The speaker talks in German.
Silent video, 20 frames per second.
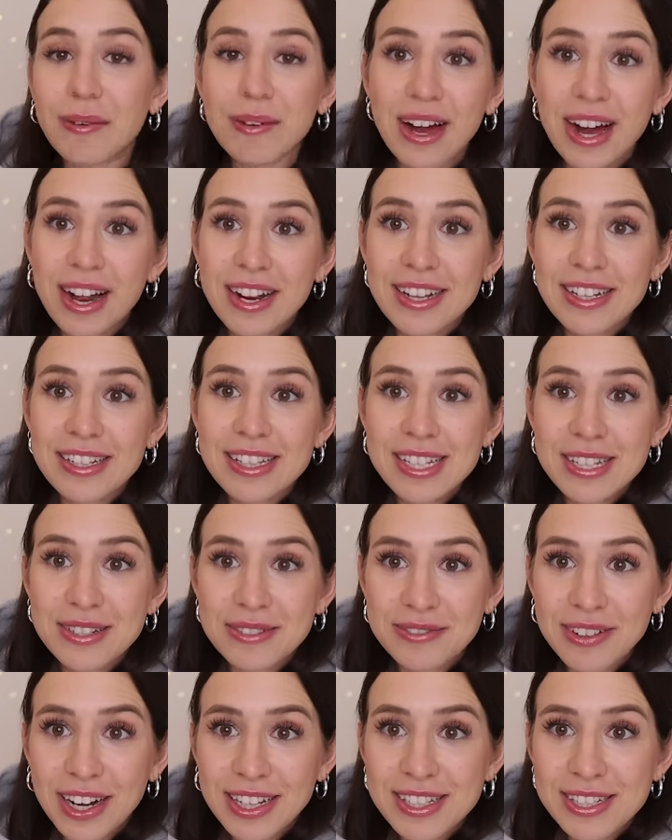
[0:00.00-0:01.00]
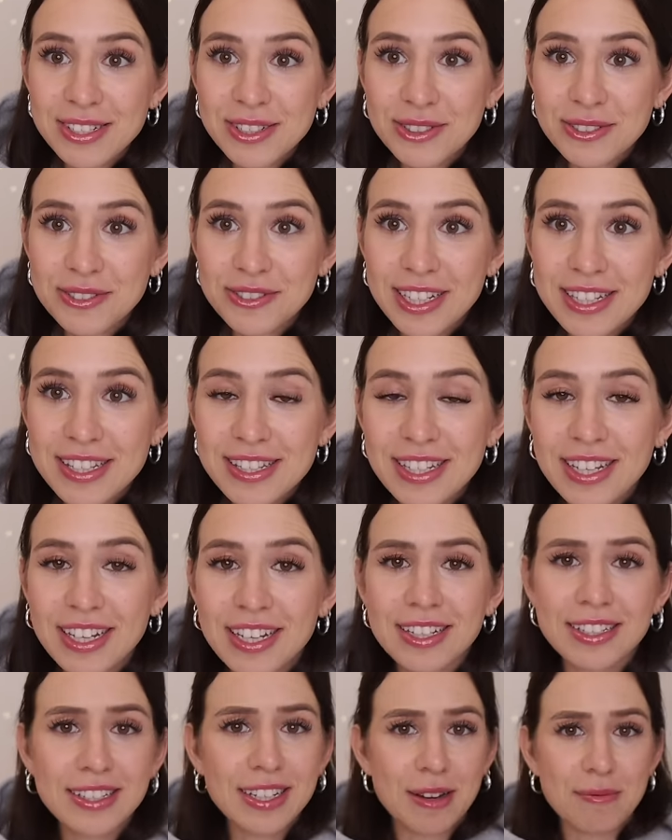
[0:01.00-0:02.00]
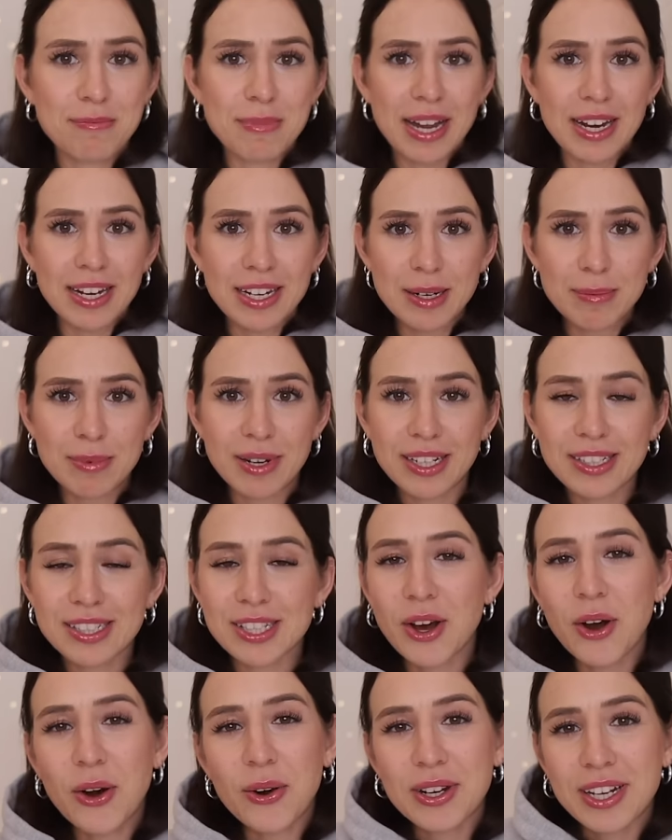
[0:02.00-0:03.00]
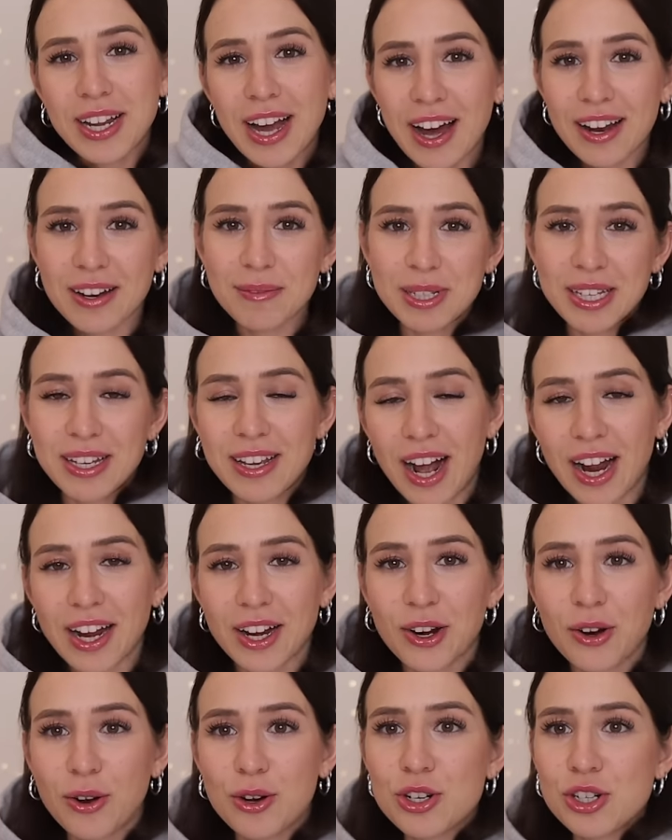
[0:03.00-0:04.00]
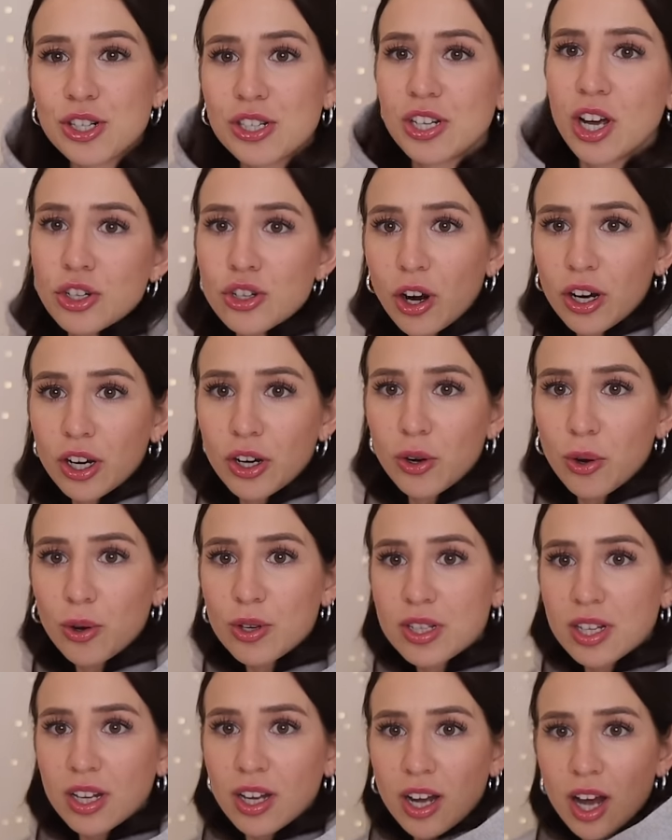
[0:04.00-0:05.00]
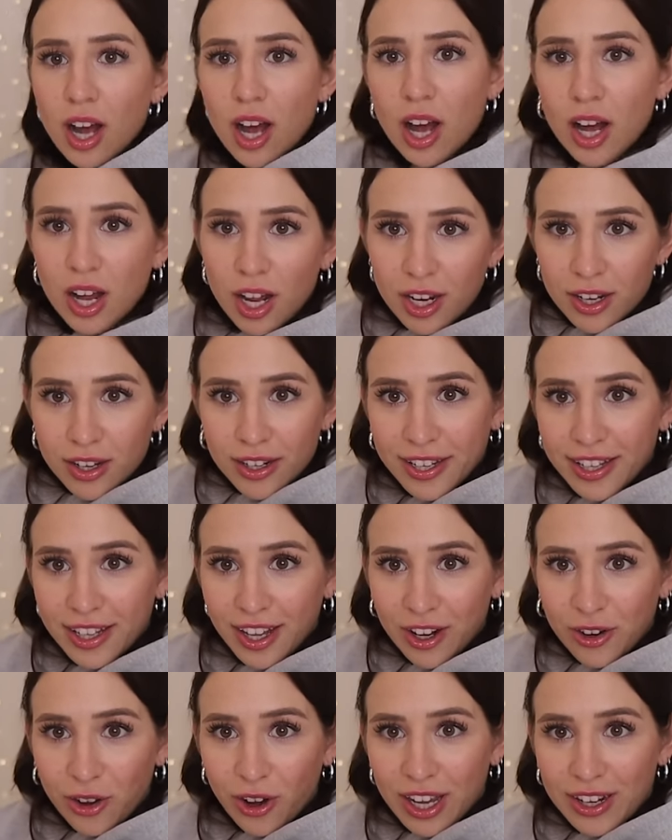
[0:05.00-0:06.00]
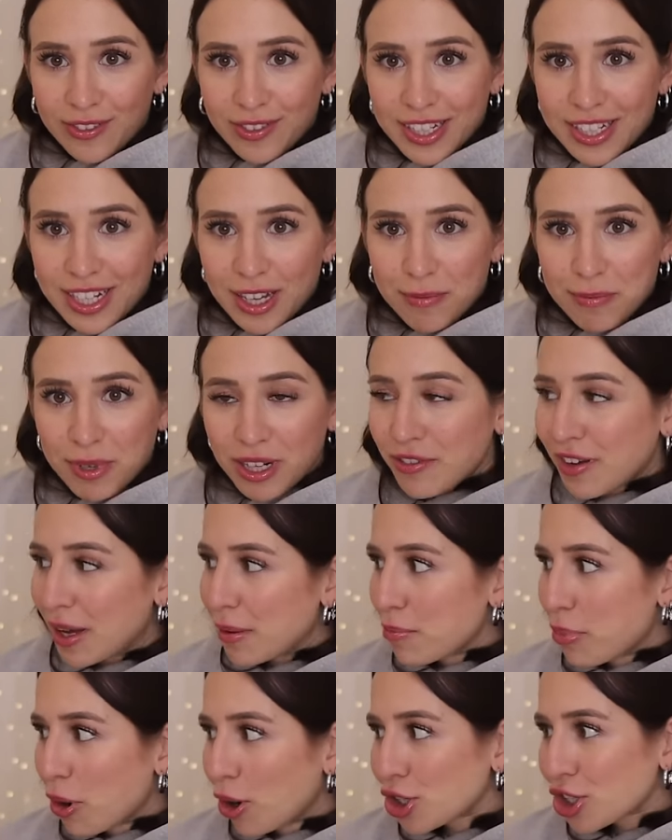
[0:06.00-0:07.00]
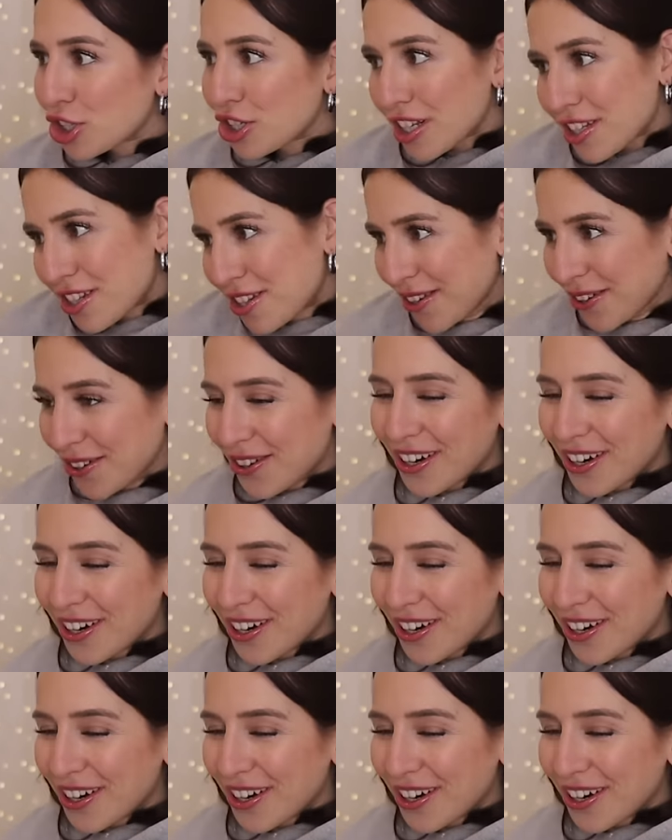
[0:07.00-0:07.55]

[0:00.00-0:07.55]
haben gerade 20.14 Uhr. Ich habe meinen Lieblings-Hoodie an, mich hier eingekuschelt, Jogginghose, hier noch irgendwelche bequemen Pushen dazu.